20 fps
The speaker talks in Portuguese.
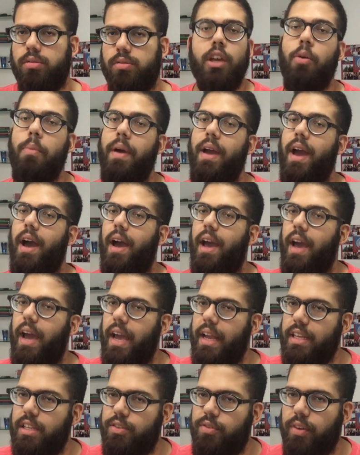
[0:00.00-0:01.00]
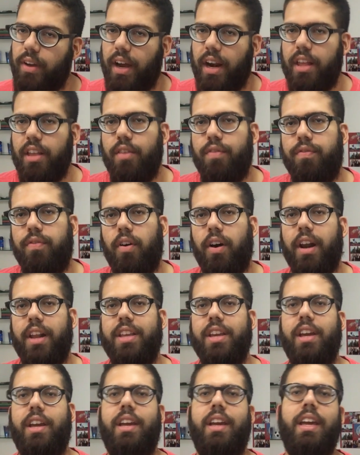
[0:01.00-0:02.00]
E o Meia Regis ficará de fora
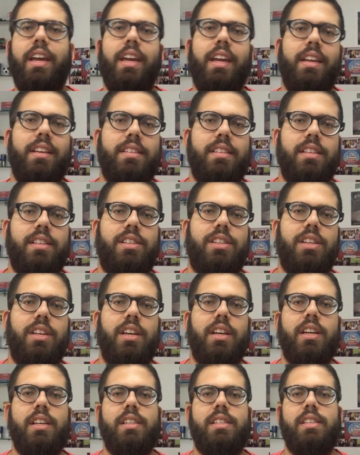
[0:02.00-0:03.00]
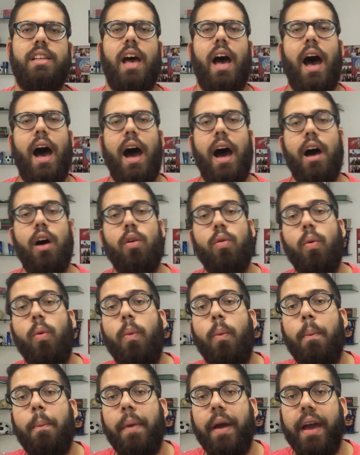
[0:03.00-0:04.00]
de 15 dias a
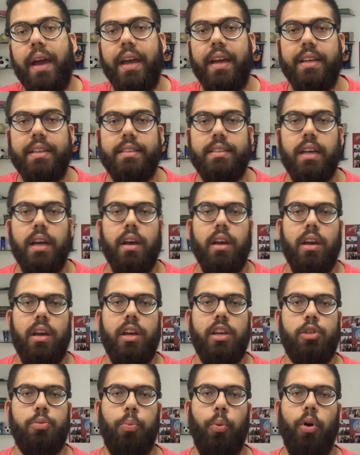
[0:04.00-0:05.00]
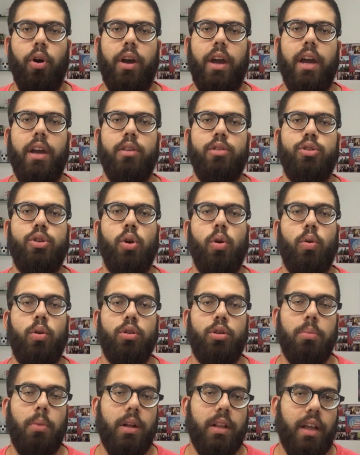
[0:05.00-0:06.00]
um mês. Isso porque no jogo
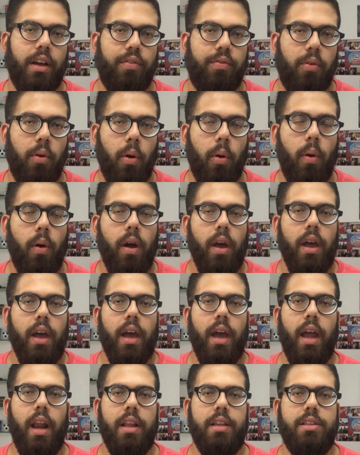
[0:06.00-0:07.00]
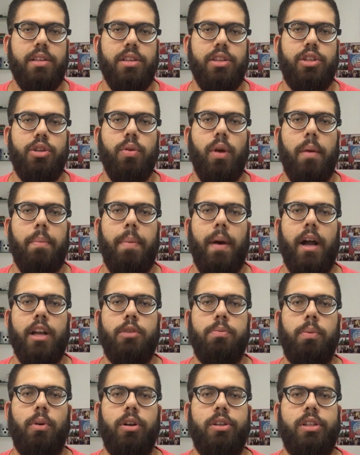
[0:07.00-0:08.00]
contra o Botafogo ele sentiu a parte
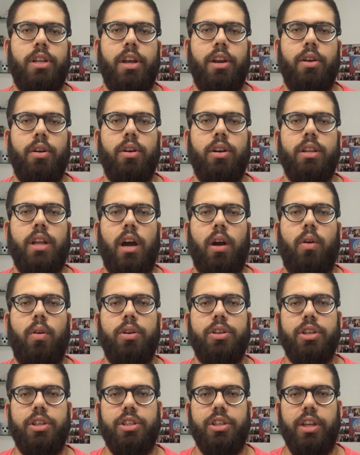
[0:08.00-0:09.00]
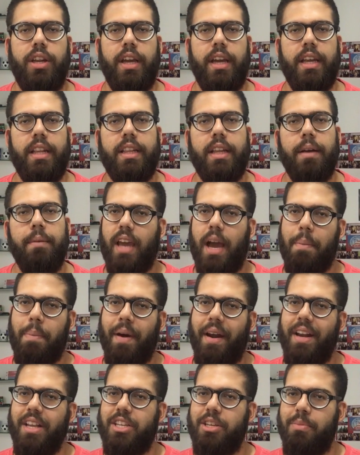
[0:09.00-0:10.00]
posterior da coxa direita e
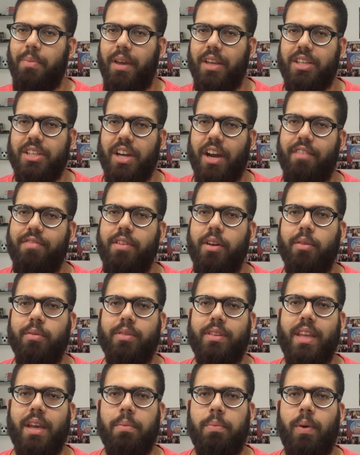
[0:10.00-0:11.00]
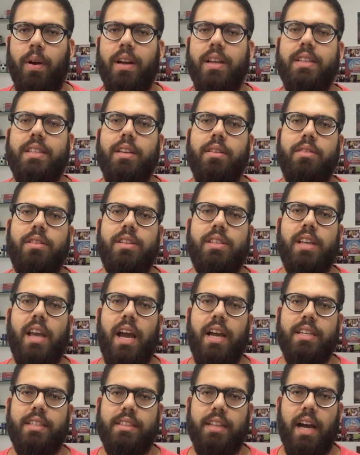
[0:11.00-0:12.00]
aparentemente já havia um tempo ali sendo
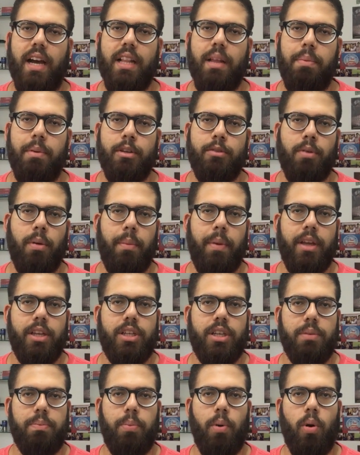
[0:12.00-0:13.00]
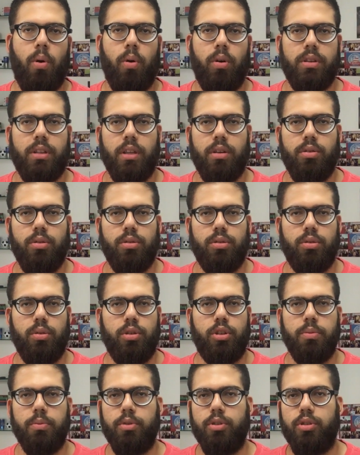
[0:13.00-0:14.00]
desgastada, principalmente por conta dos
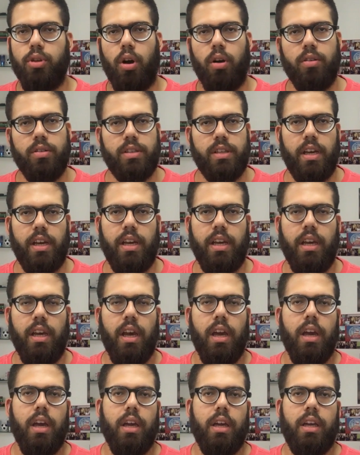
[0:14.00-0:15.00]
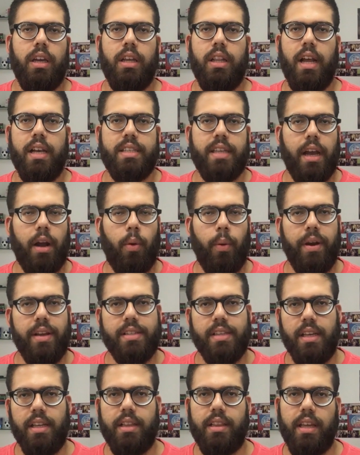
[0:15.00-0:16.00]
últimos jogos aí e da
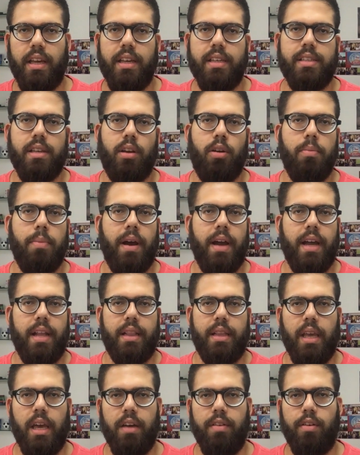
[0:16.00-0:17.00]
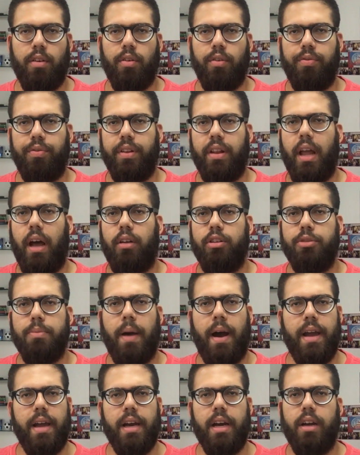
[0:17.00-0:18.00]
sequência intensa que o Bahia teve com o final de
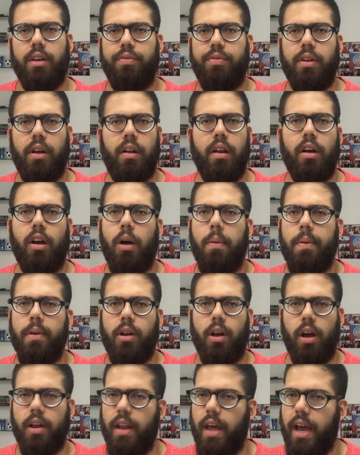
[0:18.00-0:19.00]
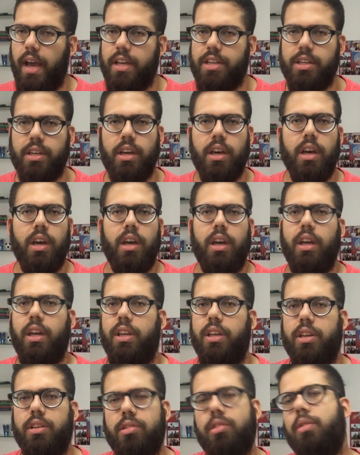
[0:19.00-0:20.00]
Baiano, final da Copa Nordeste,
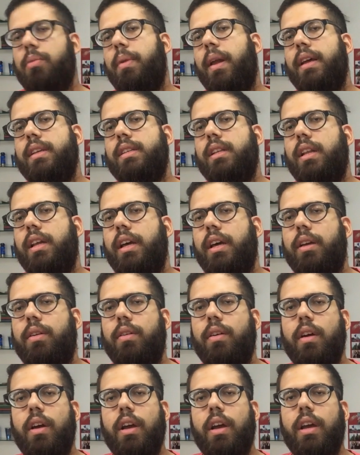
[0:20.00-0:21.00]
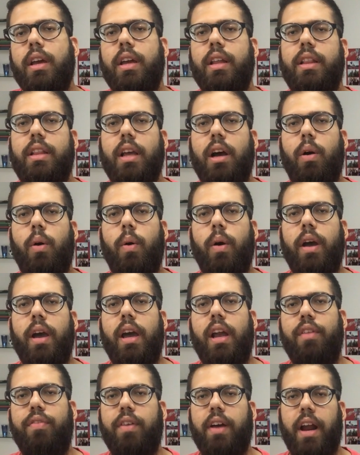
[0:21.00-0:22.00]
início de Brasileiro então
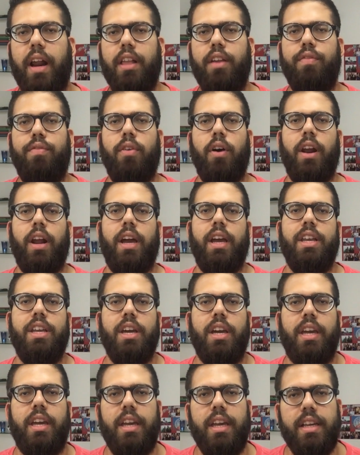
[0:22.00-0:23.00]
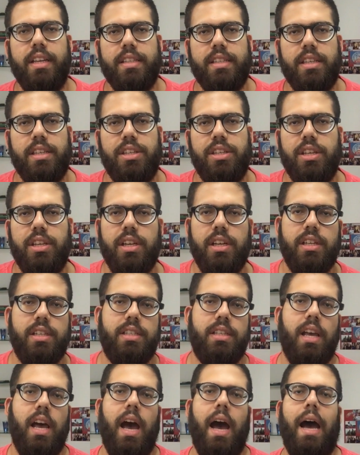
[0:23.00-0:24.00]
ele ficará de fora aí de 15
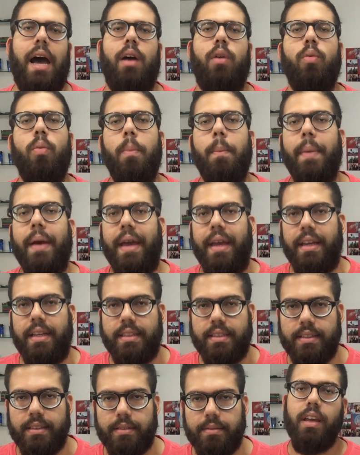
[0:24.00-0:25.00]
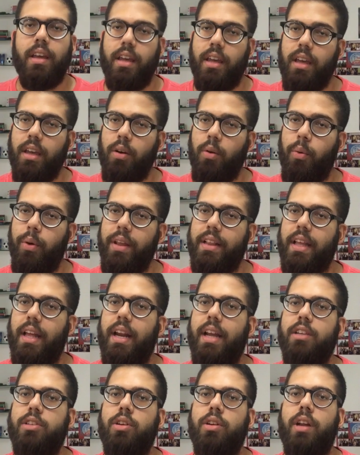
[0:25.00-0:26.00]
dias a um mês. E o
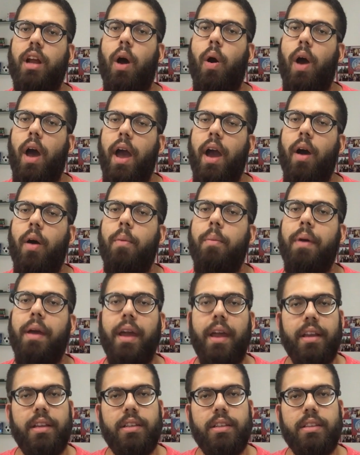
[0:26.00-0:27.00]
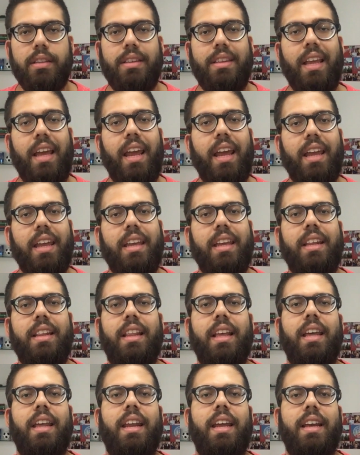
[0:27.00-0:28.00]
Internacional realmente tem
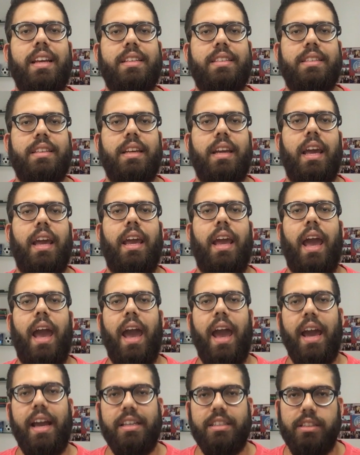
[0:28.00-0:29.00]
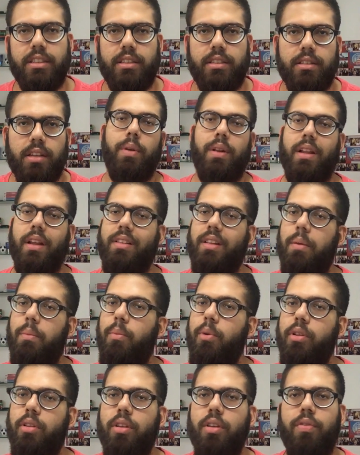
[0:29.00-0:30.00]
interesse em Regis. No entanto, é
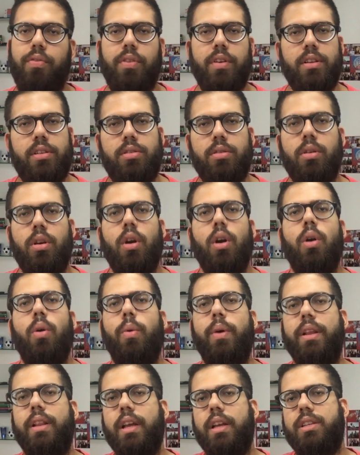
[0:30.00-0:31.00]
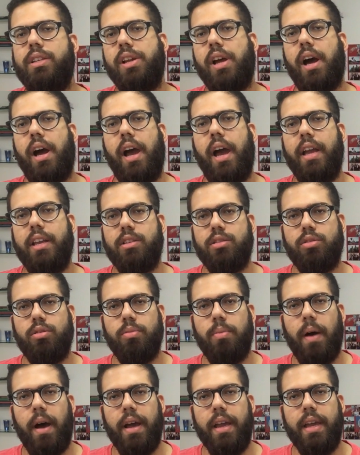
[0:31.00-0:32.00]
muito difícil o Inter tirar Regis do
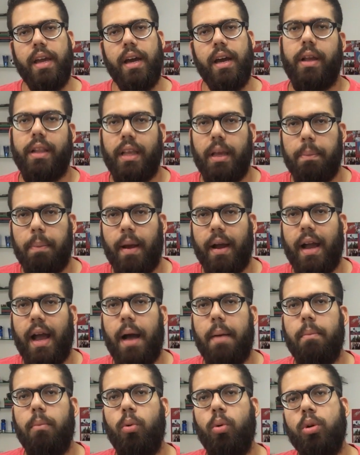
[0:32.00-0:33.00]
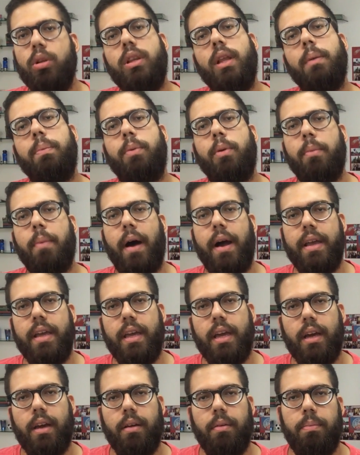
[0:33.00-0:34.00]
Bahia, porque tem que pagar a multa para o
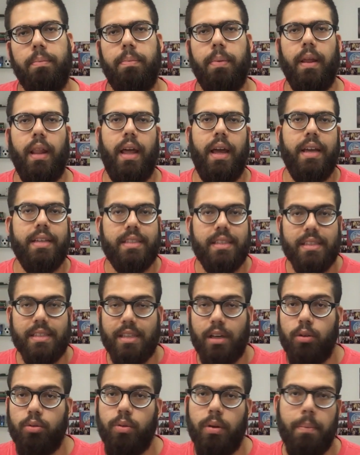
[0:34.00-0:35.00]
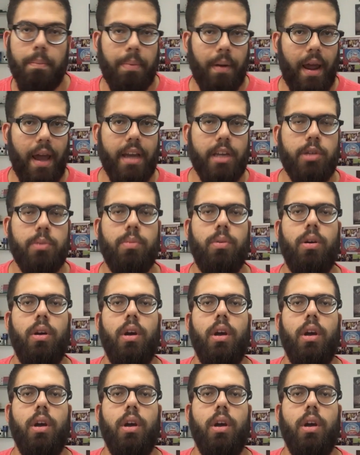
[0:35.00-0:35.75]
Bahia pela rescisão do empréstimo